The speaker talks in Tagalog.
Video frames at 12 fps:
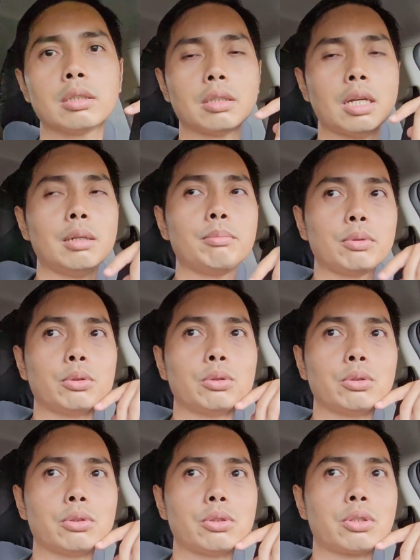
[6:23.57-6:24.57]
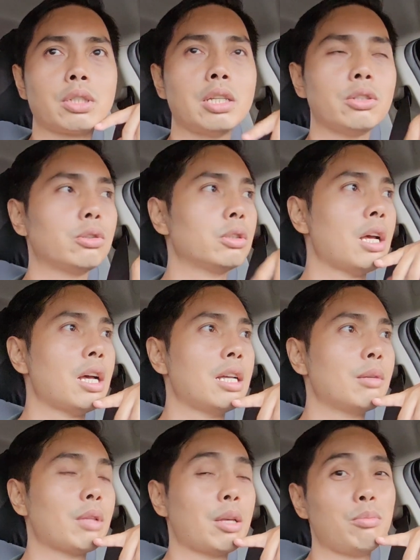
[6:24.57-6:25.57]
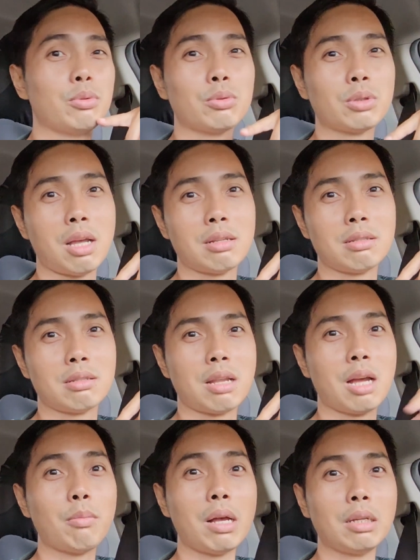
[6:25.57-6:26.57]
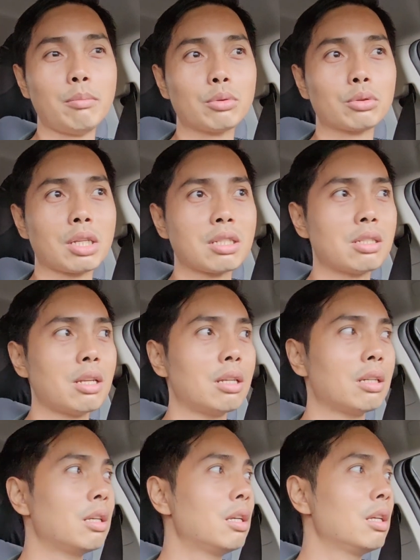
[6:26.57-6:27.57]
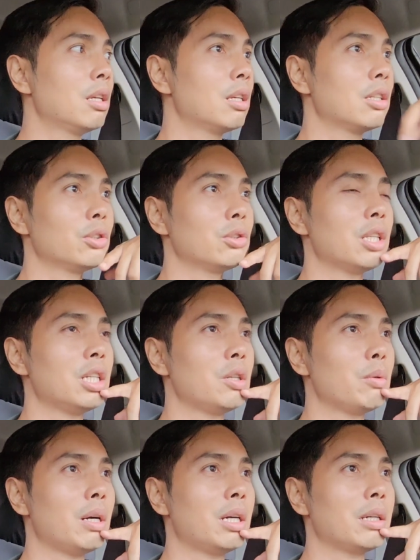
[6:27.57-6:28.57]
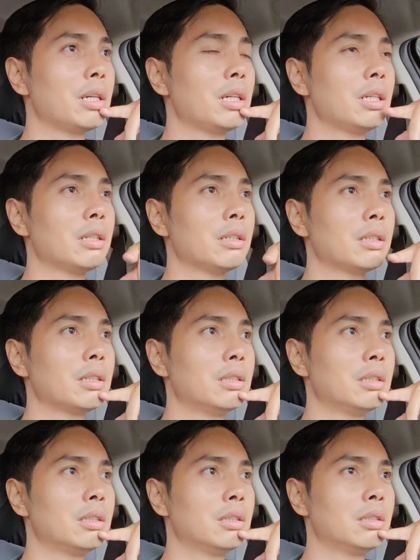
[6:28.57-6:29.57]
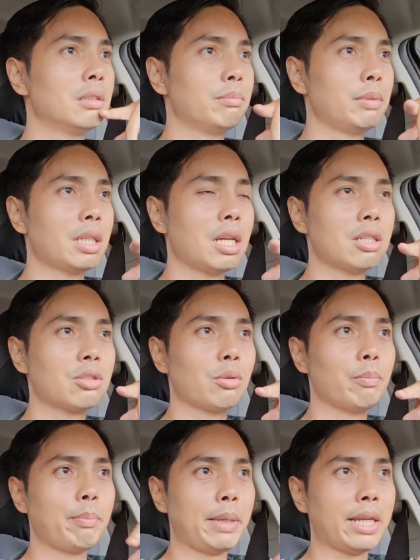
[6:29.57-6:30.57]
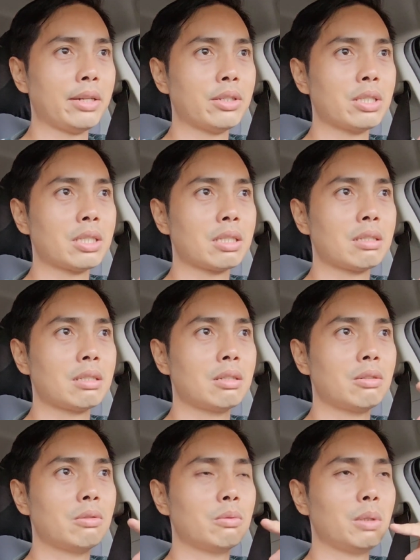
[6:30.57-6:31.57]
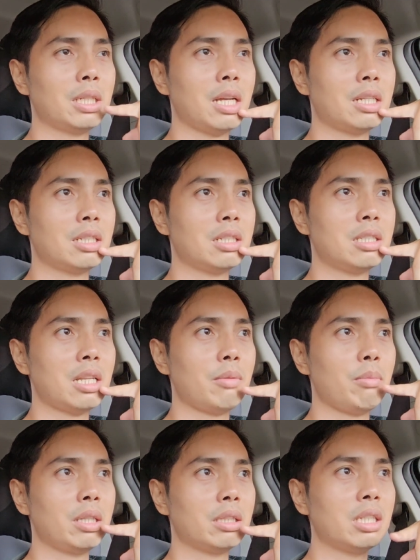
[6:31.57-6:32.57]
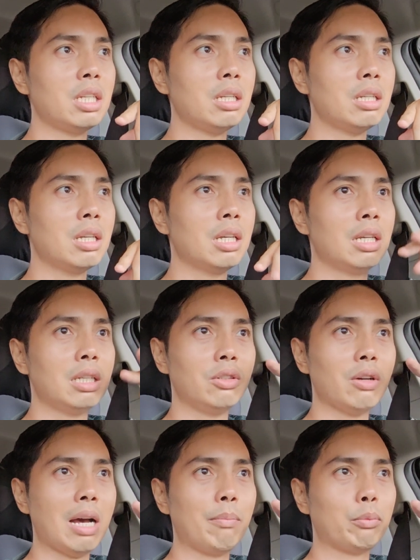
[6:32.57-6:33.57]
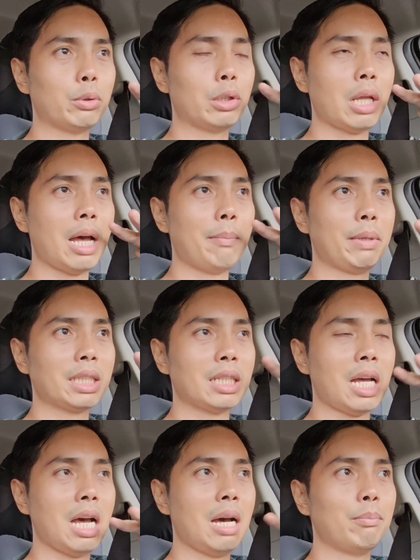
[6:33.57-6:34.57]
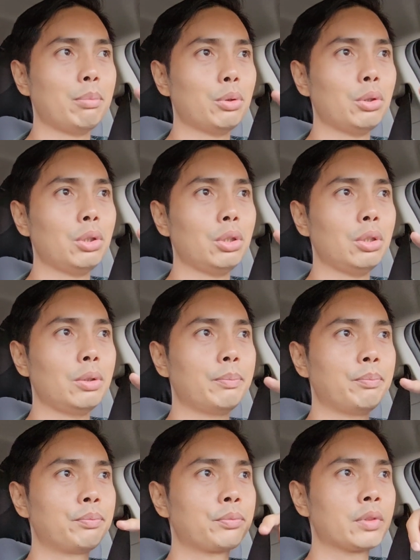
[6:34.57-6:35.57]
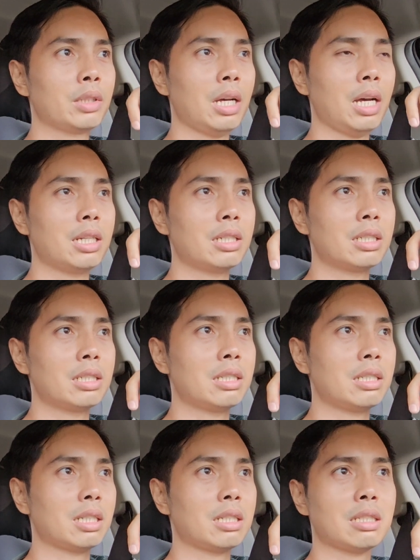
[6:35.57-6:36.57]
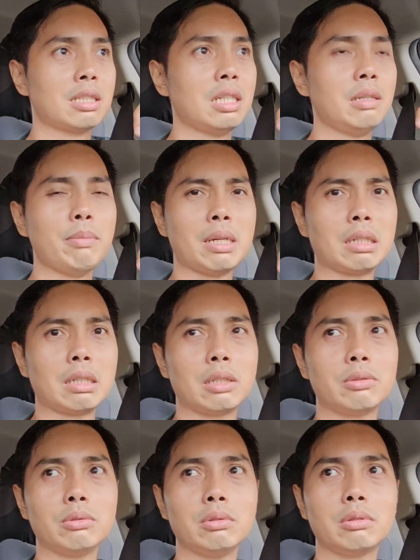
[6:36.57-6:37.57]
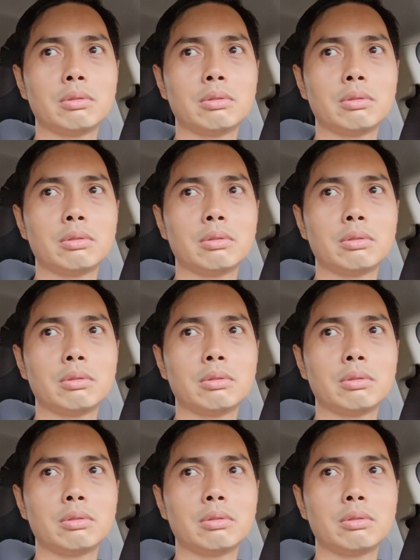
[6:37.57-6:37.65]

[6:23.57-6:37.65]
tapos ngayon hahanap pa yung prutas ang mahal ng prutas yan yung dalawang pirasong pears 170 yung apple apat na apple 160, parang ganun.